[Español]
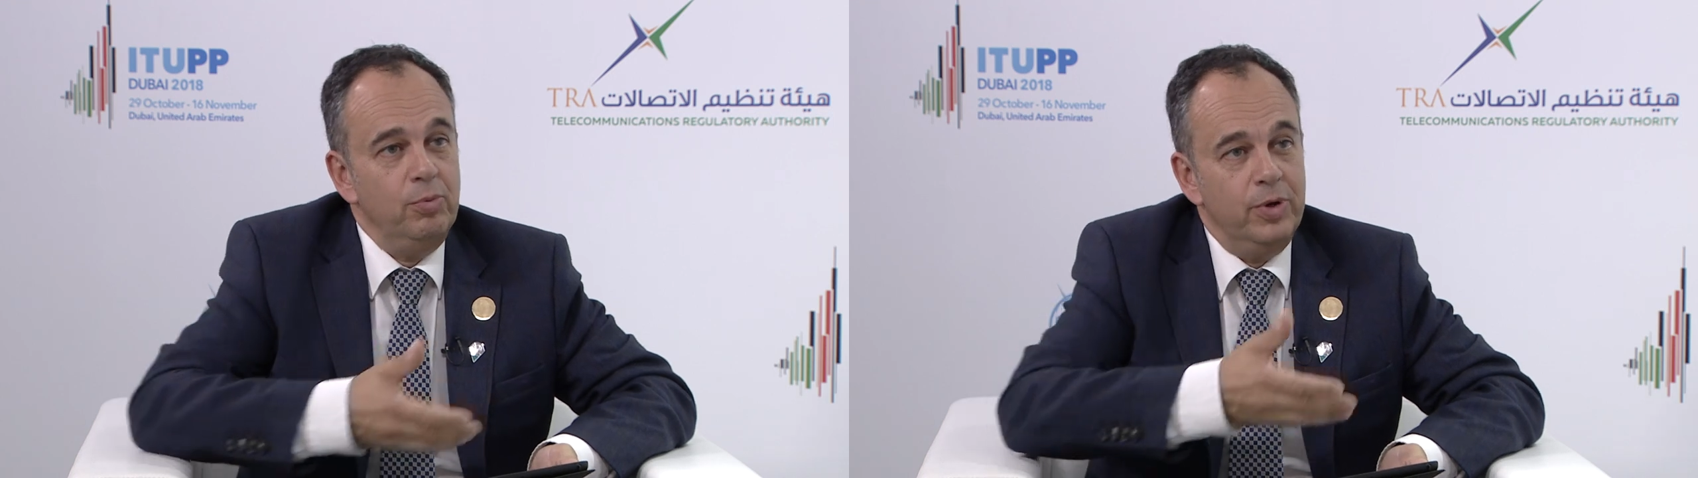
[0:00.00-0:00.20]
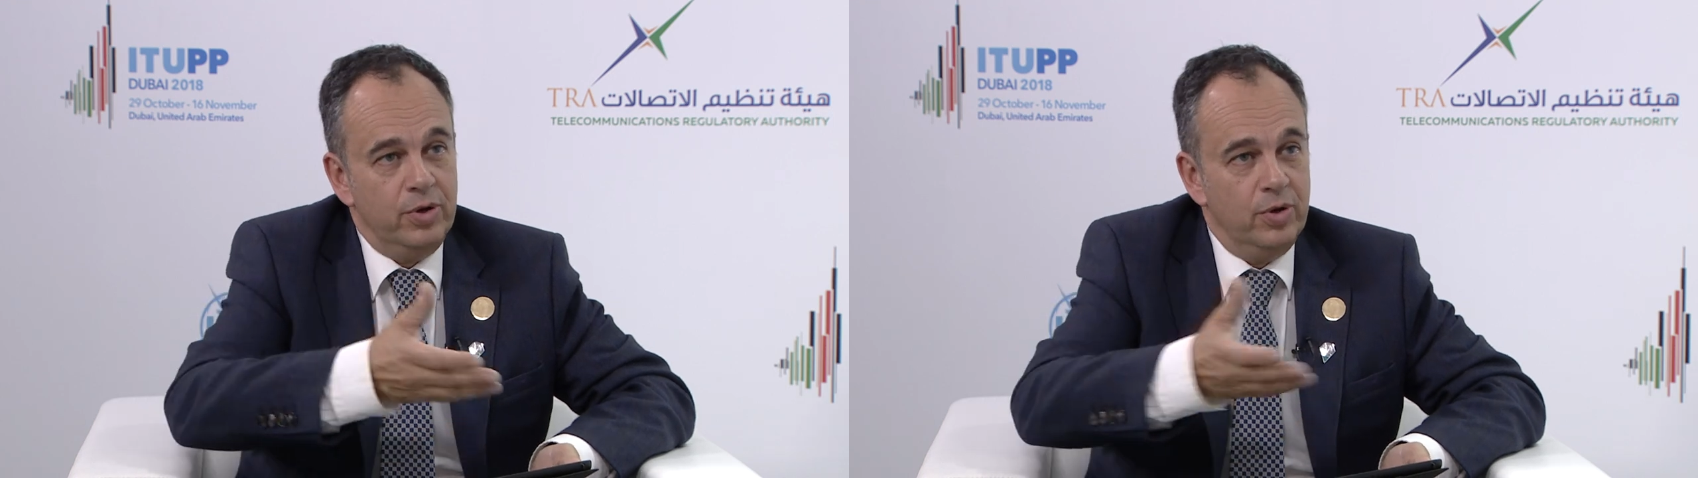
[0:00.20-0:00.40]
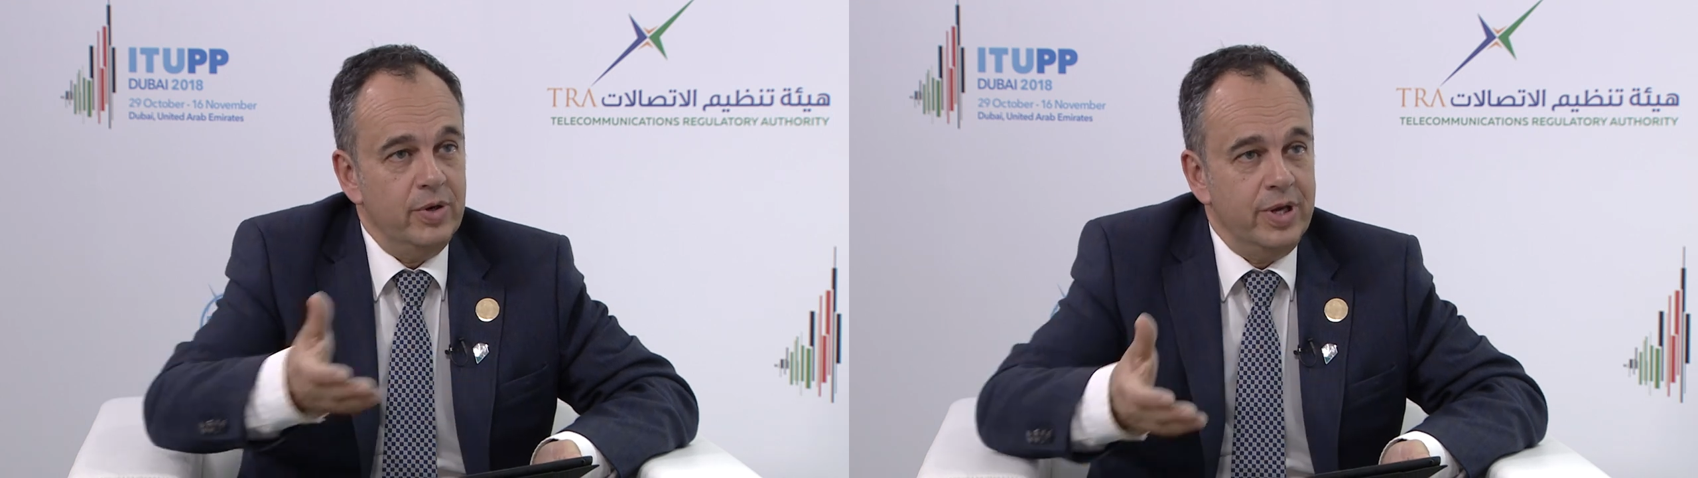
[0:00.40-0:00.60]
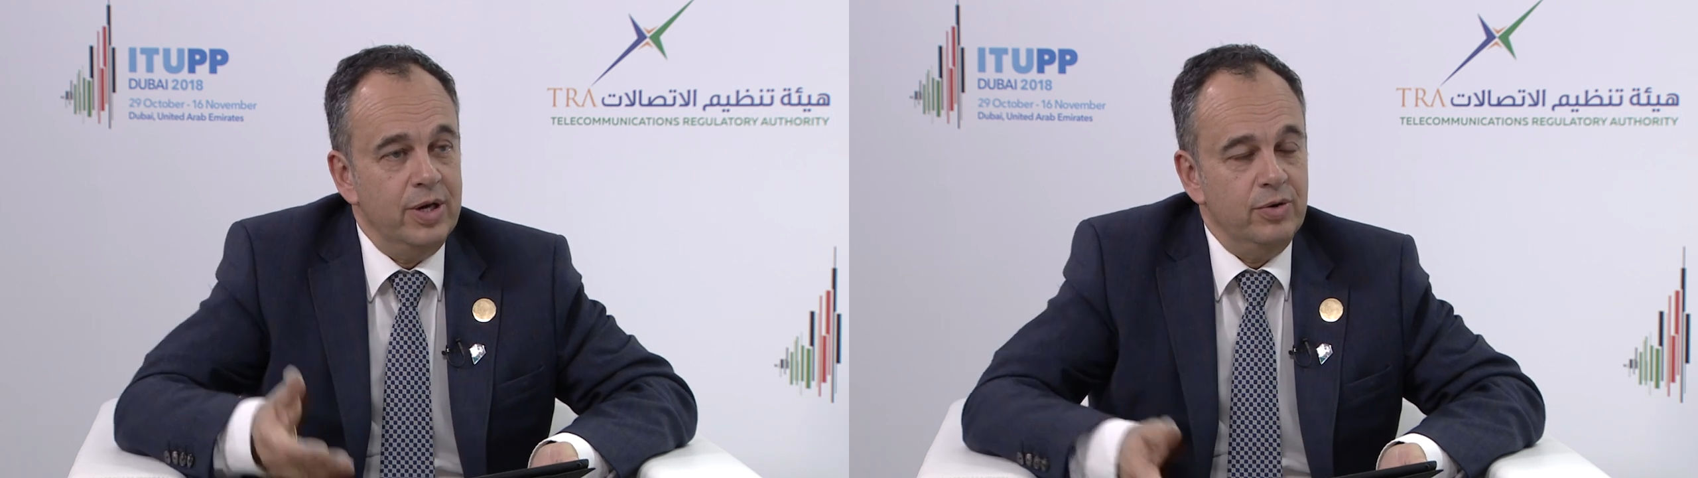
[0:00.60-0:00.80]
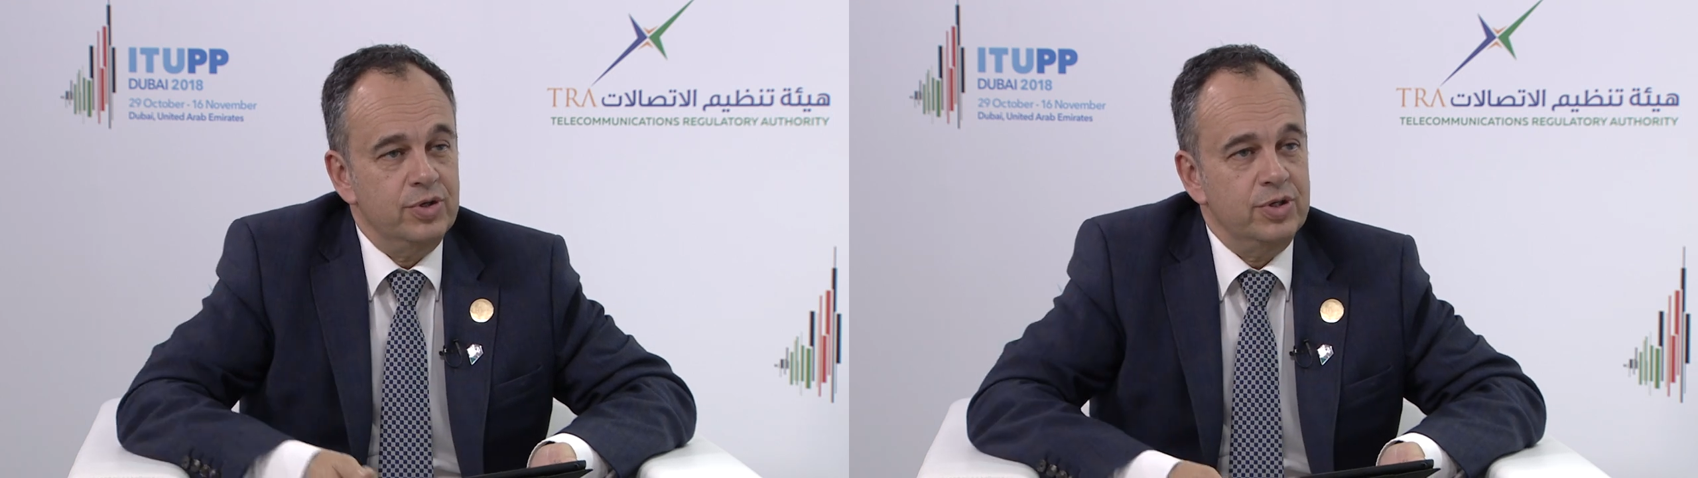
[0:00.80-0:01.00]
público
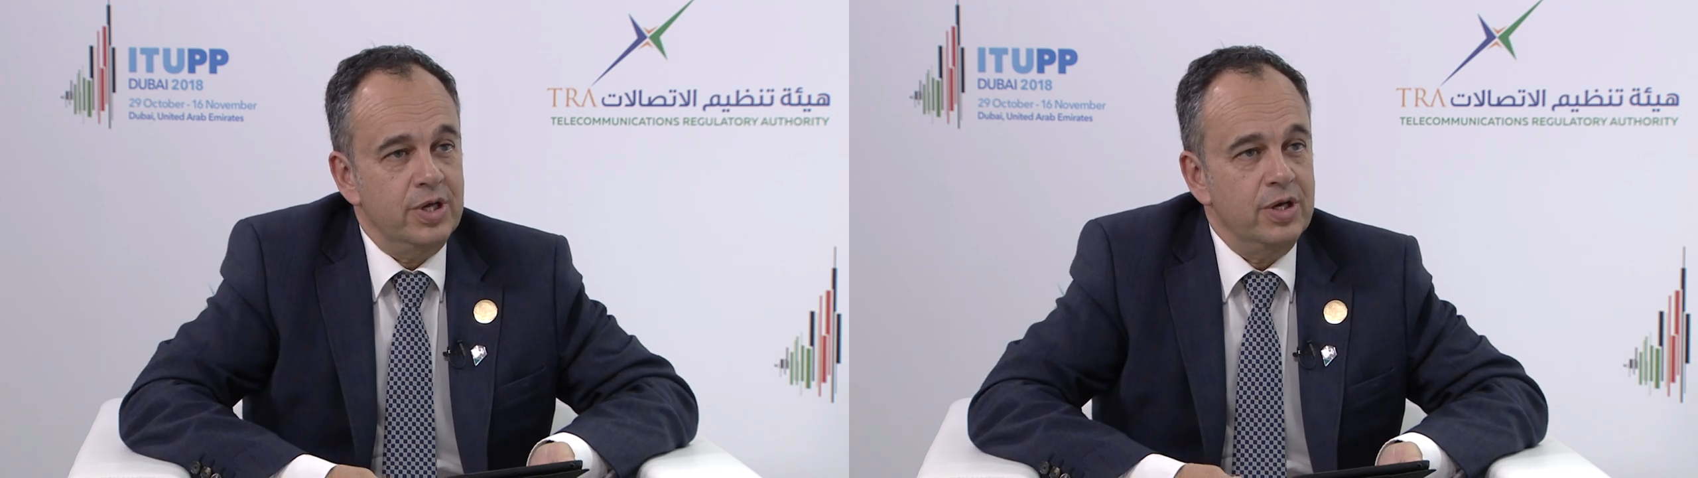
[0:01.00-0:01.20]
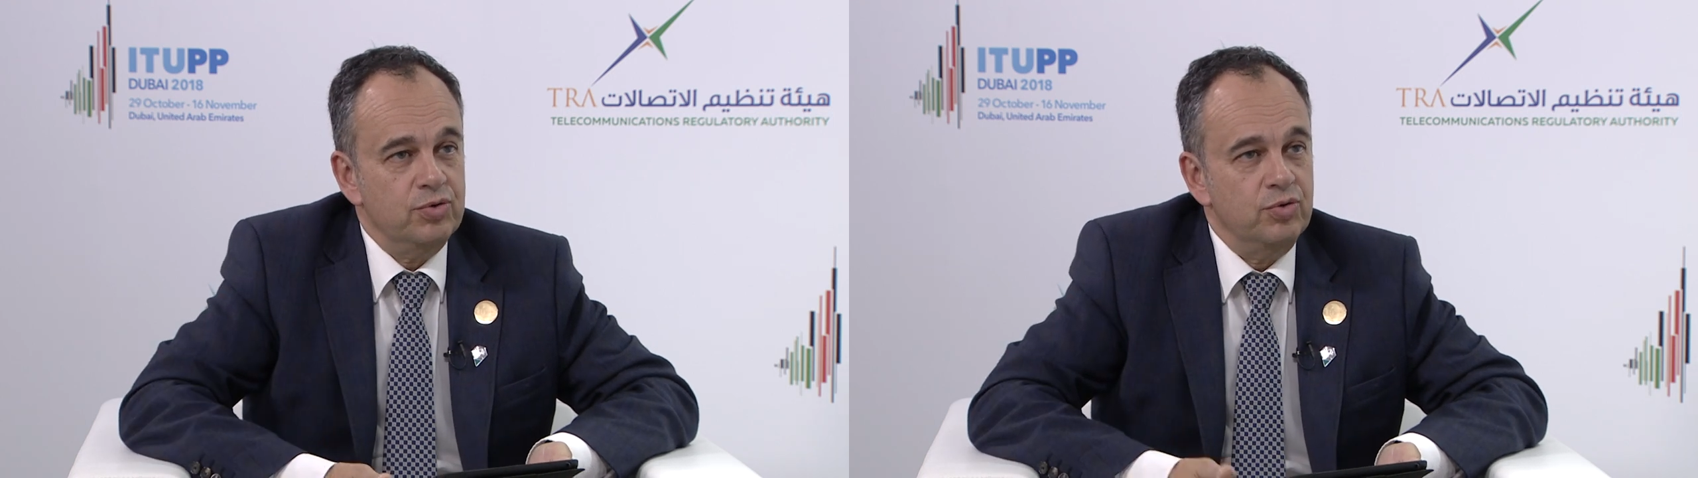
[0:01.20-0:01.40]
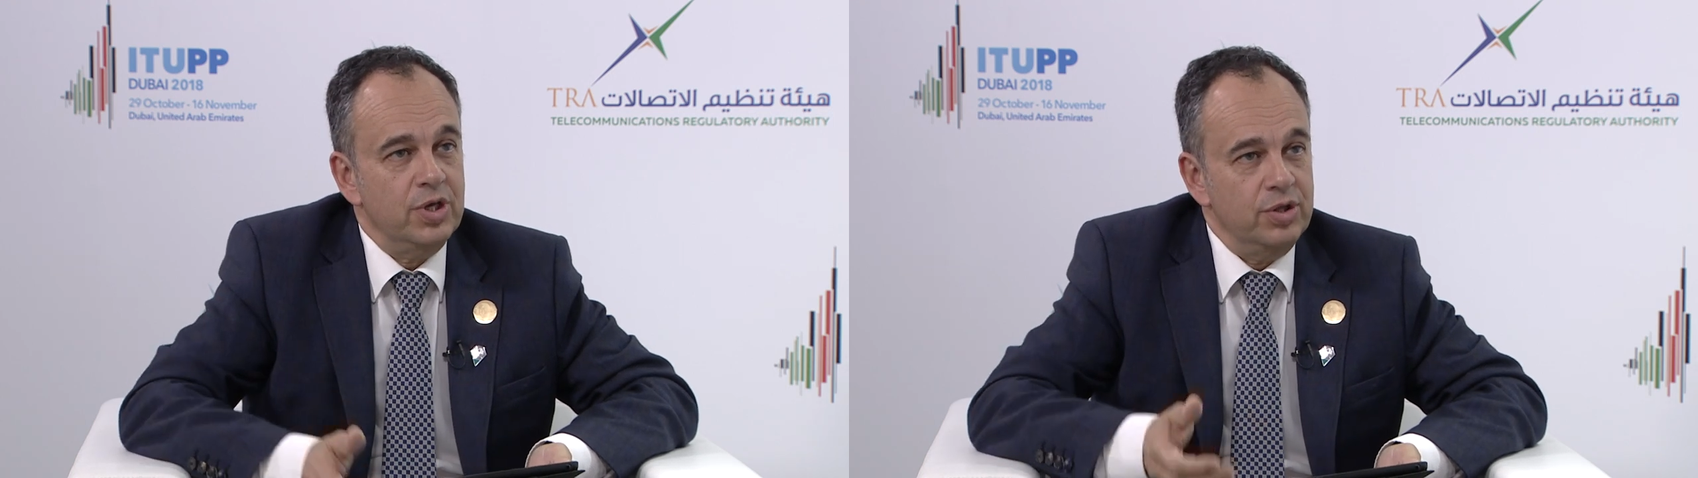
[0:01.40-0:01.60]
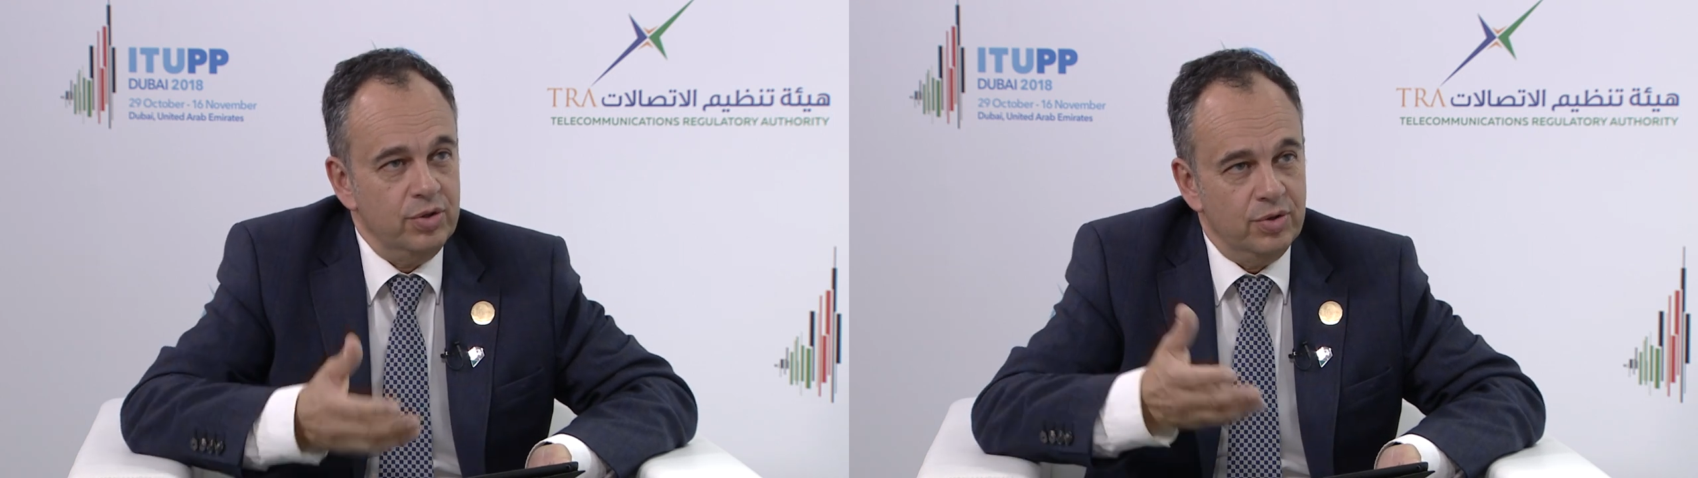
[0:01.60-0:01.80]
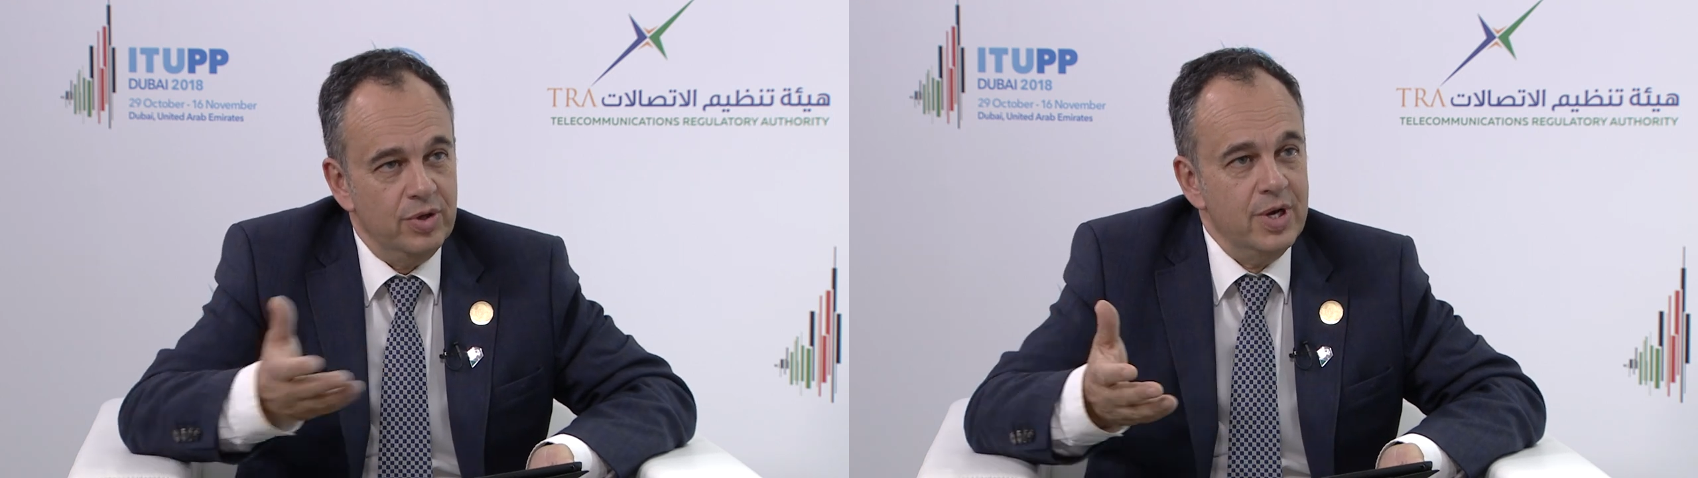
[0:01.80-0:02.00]
que nos está
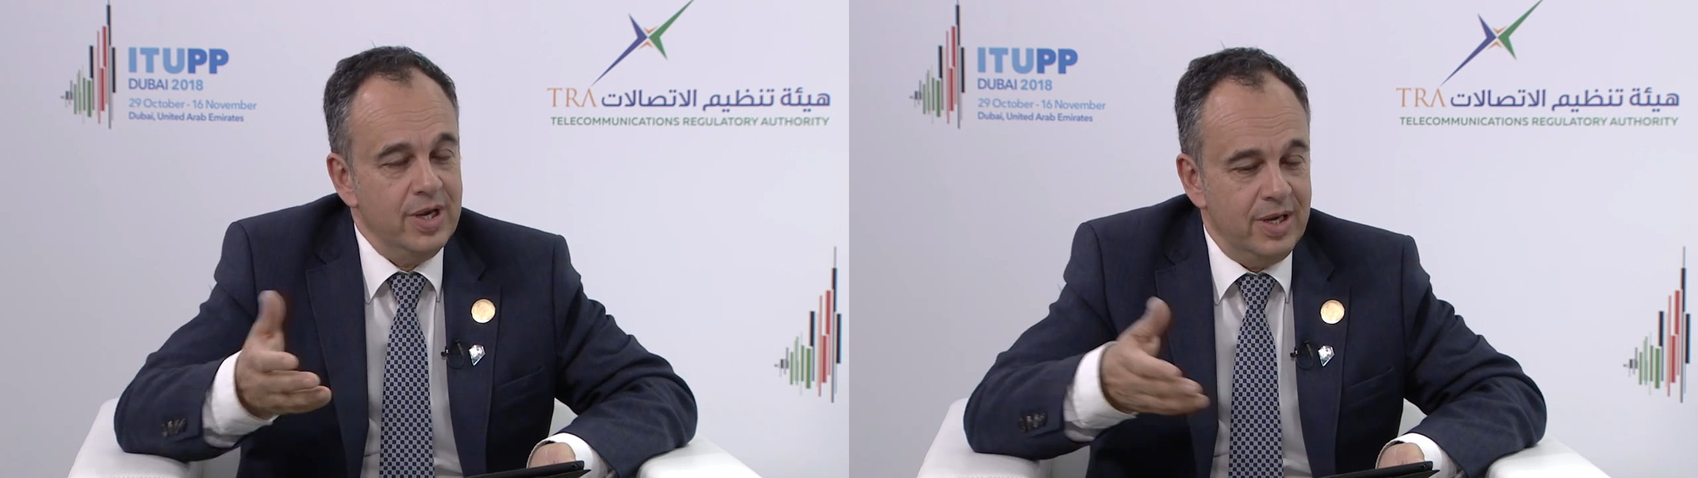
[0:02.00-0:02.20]
escuchando